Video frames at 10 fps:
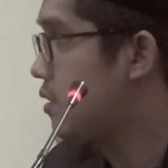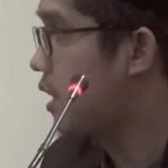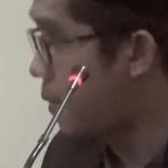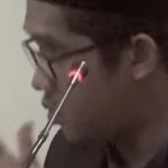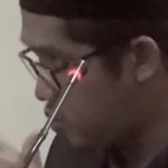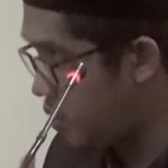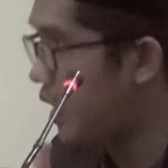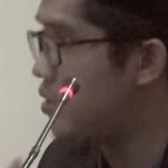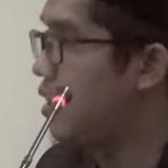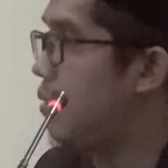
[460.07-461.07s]
Termasuk
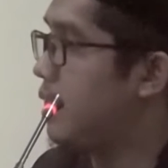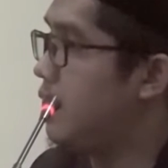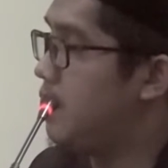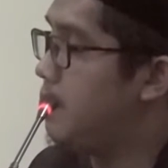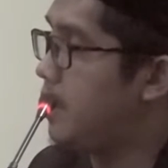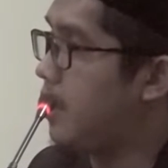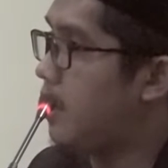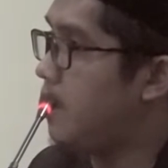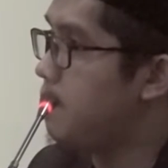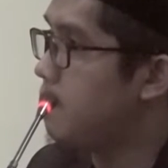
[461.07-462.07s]
Suriah juga demikian.